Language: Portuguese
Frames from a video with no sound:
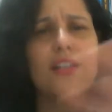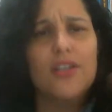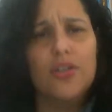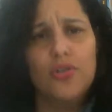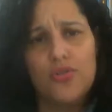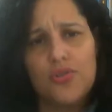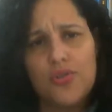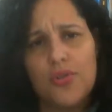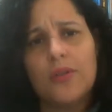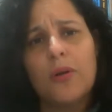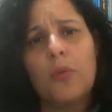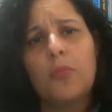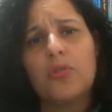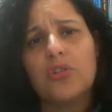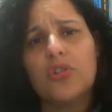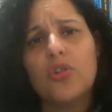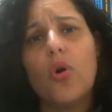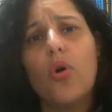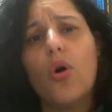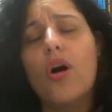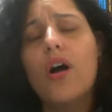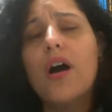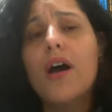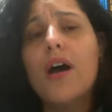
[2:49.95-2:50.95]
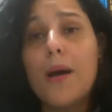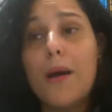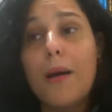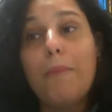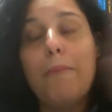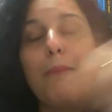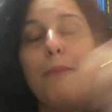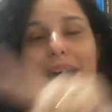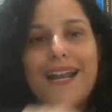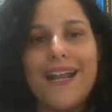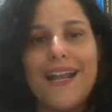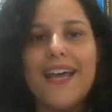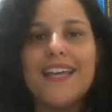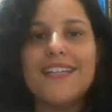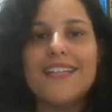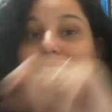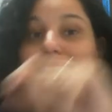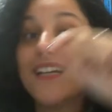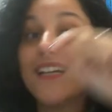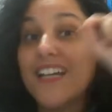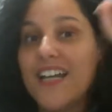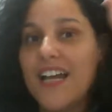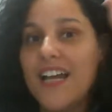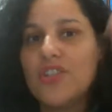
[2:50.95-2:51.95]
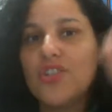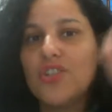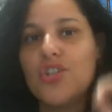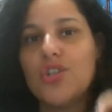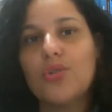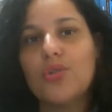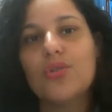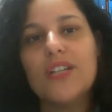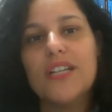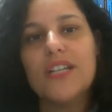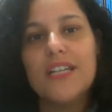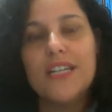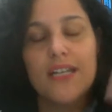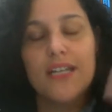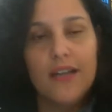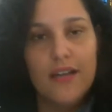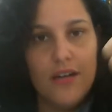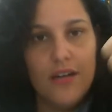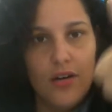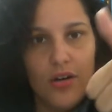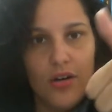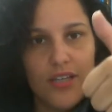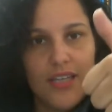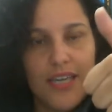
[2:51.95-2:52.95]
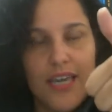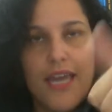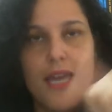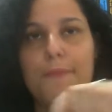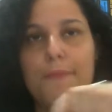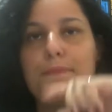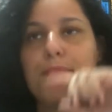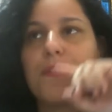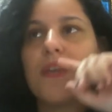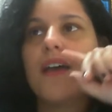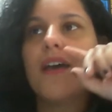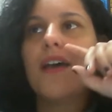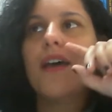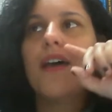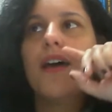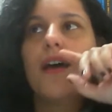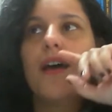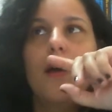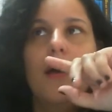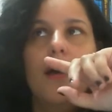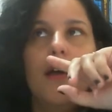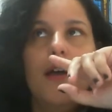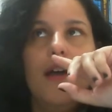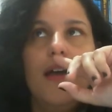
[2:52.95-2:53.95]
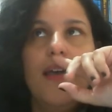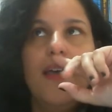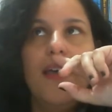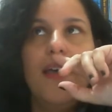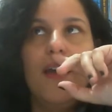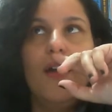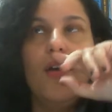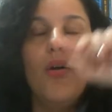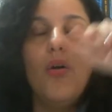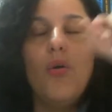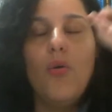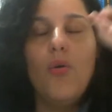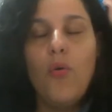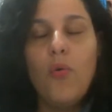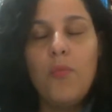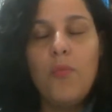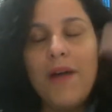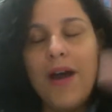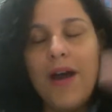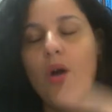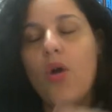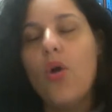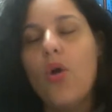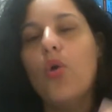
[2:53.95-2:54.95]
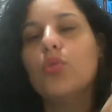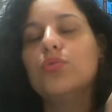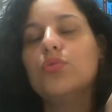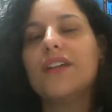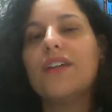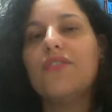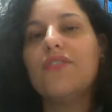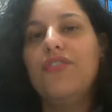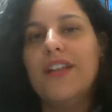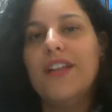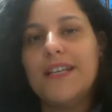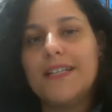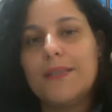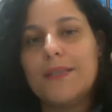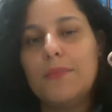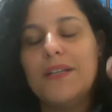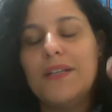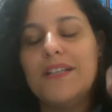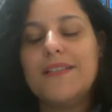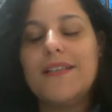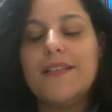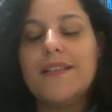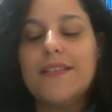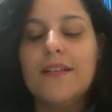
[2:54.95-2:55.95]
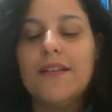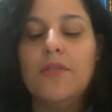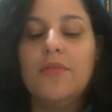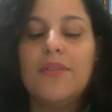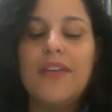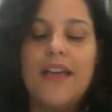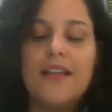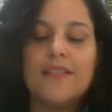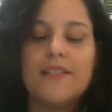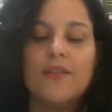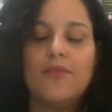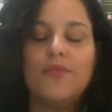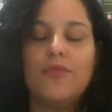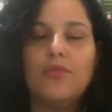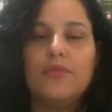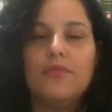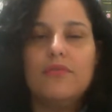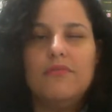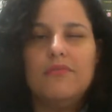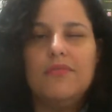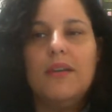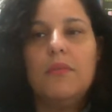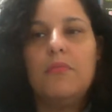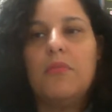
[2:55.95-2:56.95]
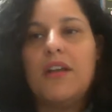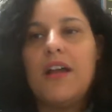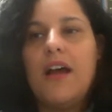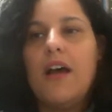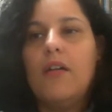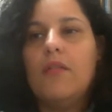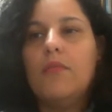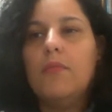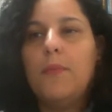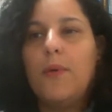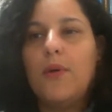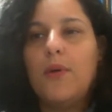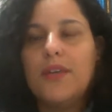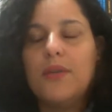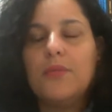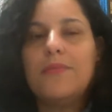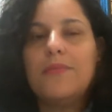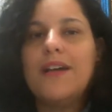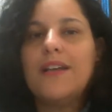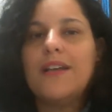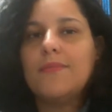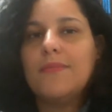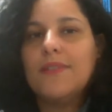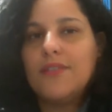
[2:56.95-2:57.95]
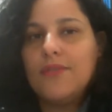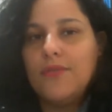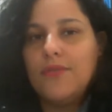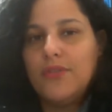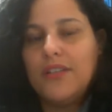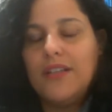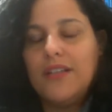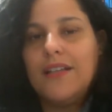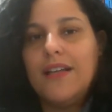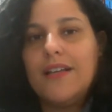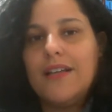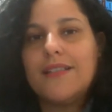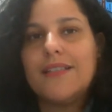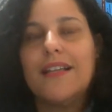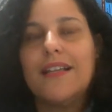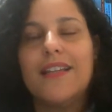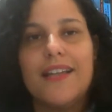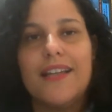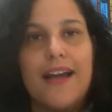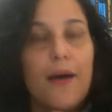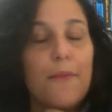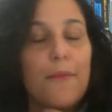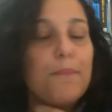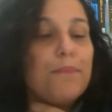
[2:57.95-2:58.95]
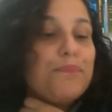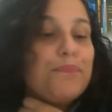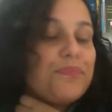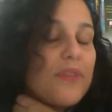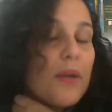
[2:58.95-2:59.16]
Isso não mudou para essa categoria, ok? É uma outra flexibilização, e essa eu vou demorar um pouquinho mais, mas eu vou tentar acelerar.